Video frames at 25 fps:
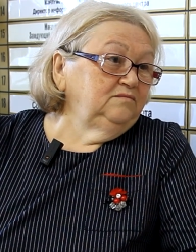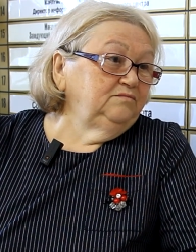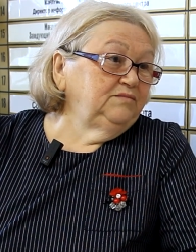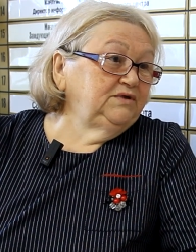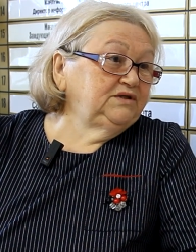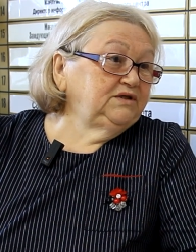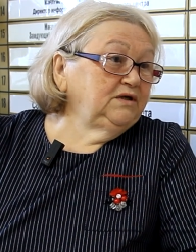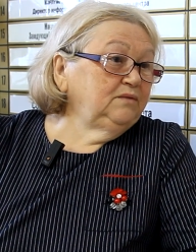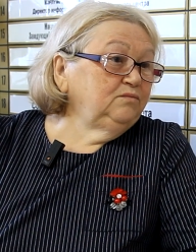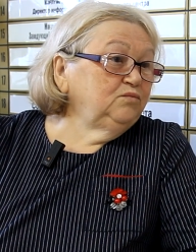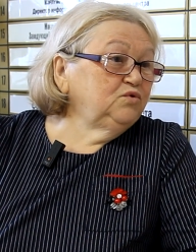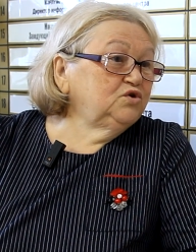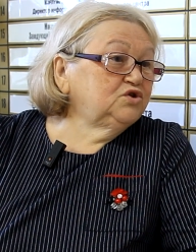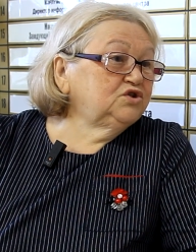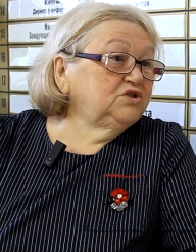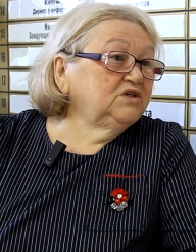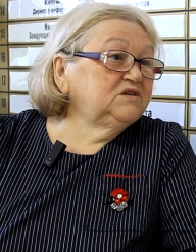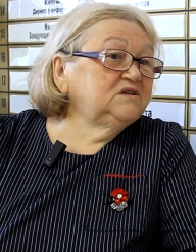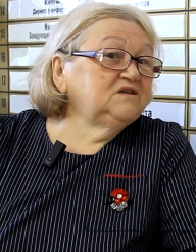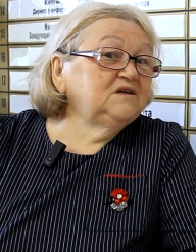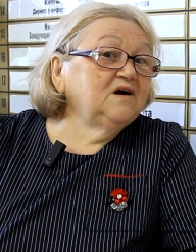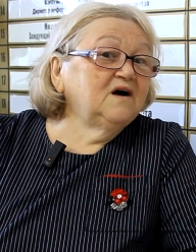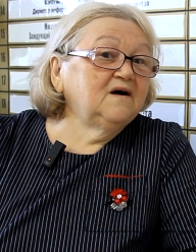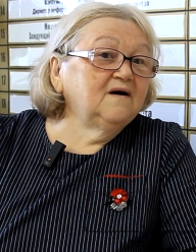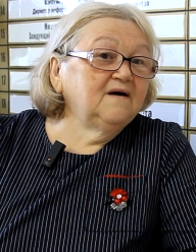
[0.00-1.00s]
Потому
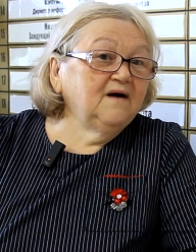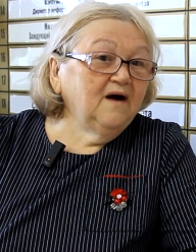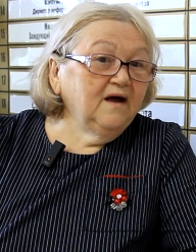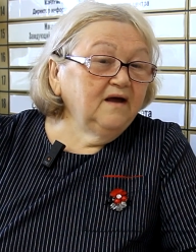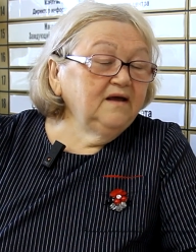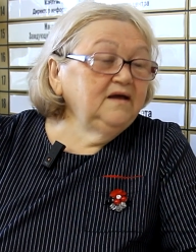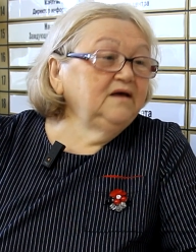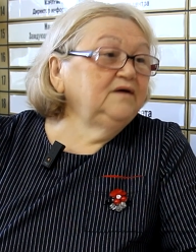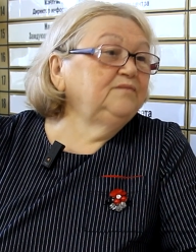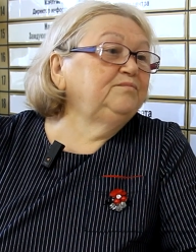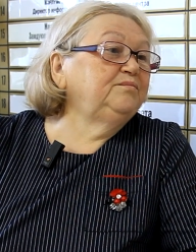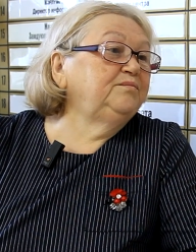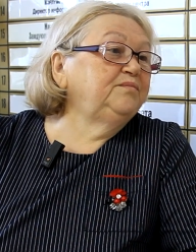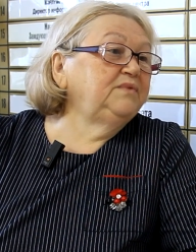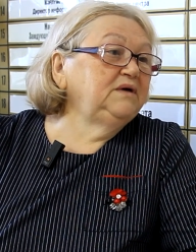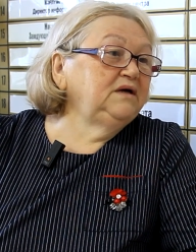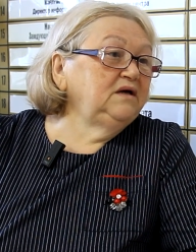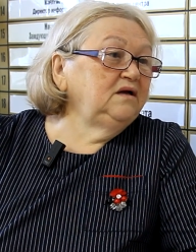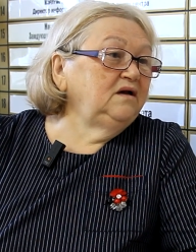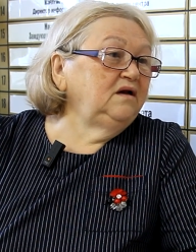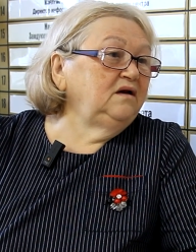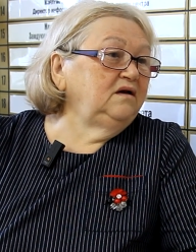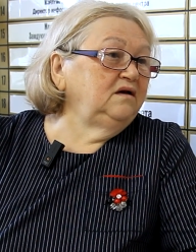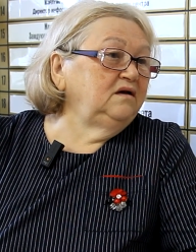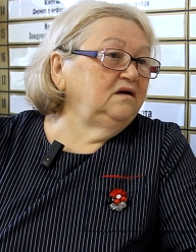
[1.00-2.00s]
что такая
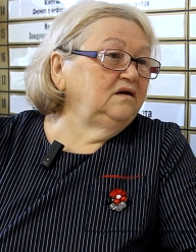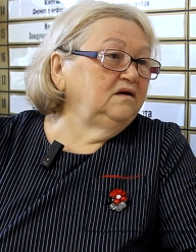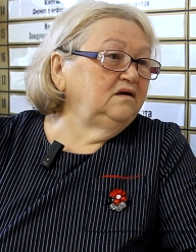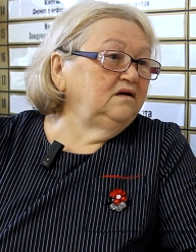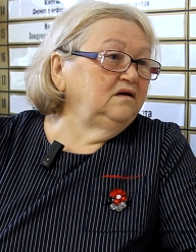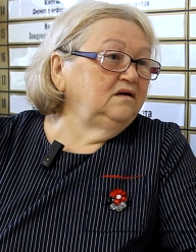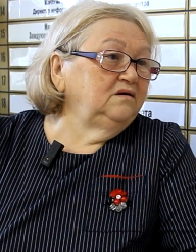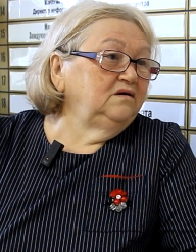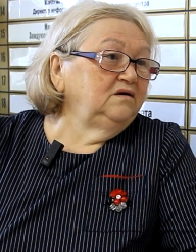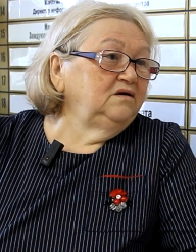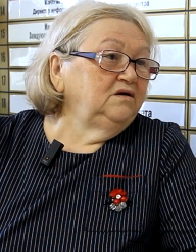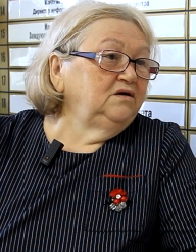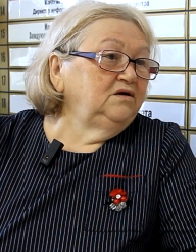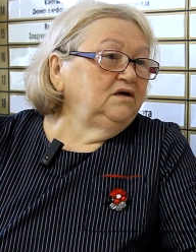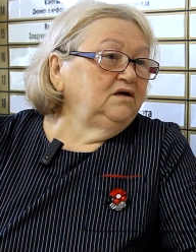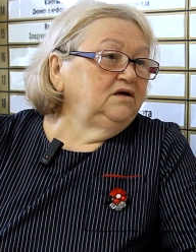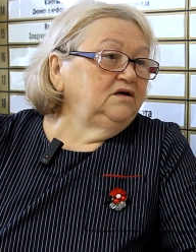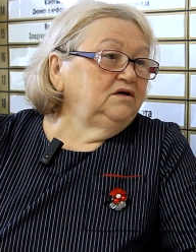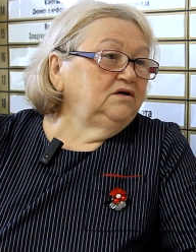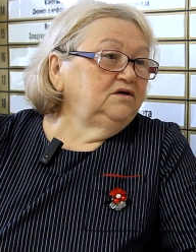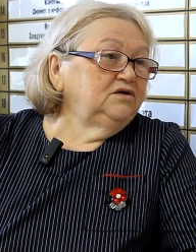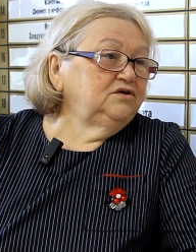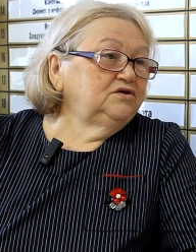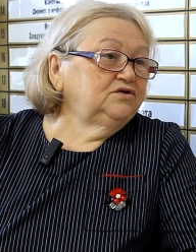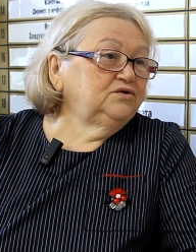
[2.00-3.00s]
пыль,
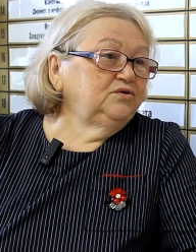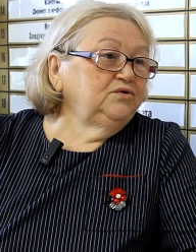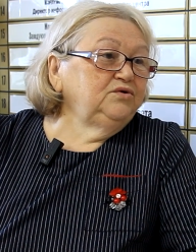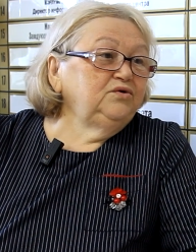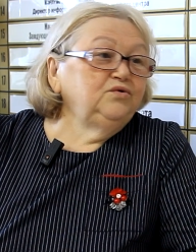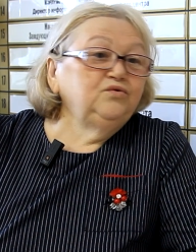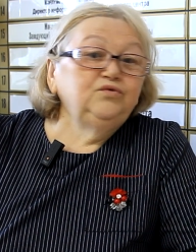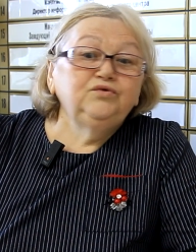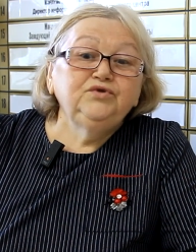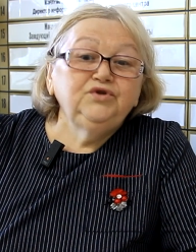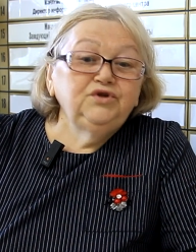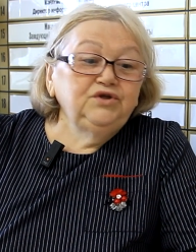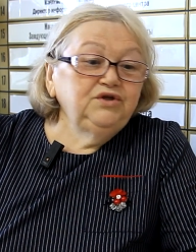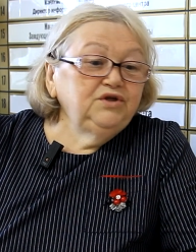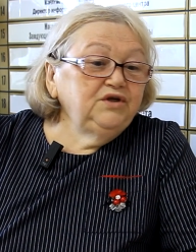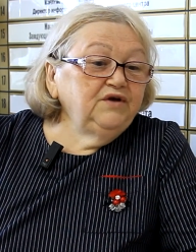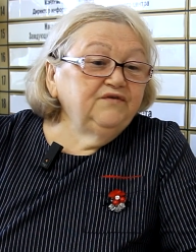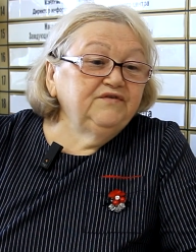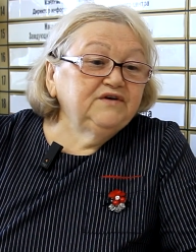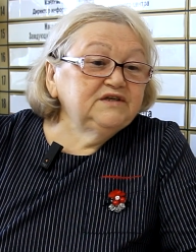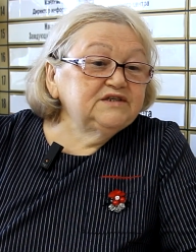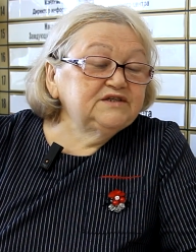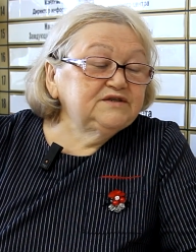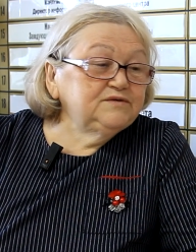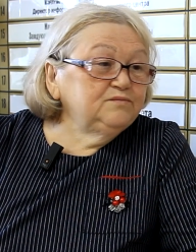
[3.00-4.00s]
что
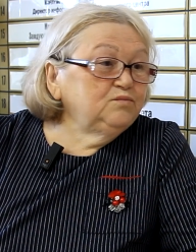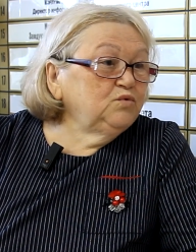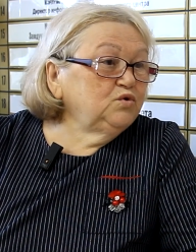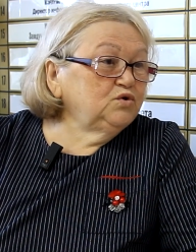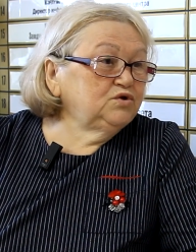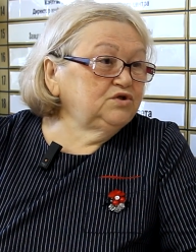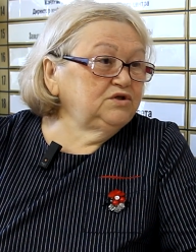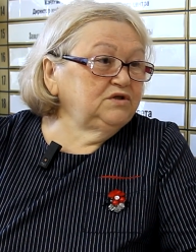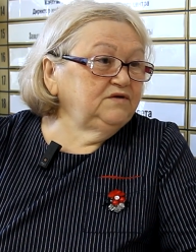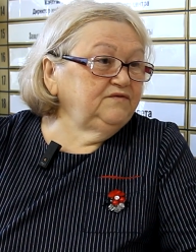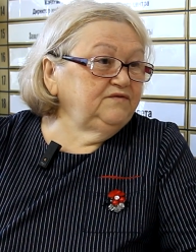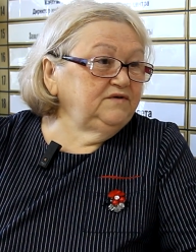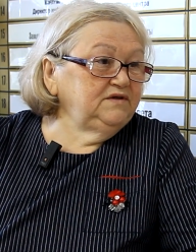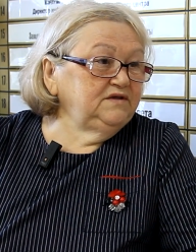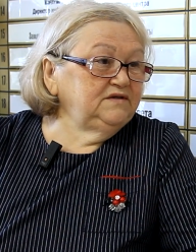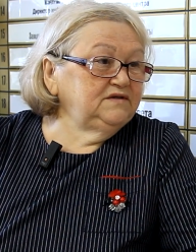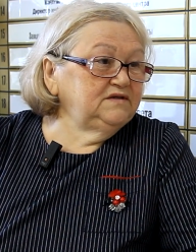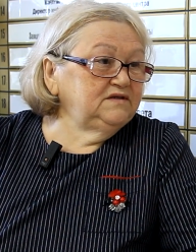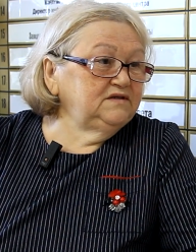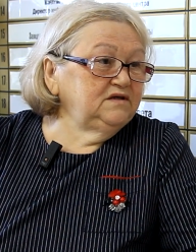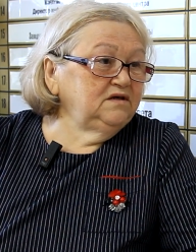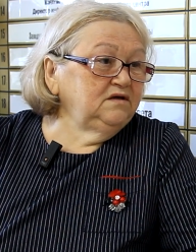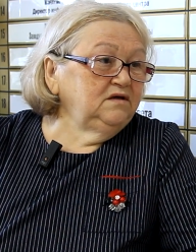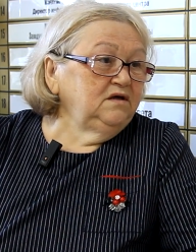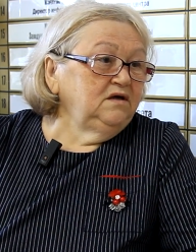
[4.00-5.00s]
невозможно
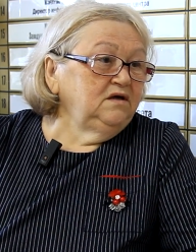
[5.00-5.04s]
выйти.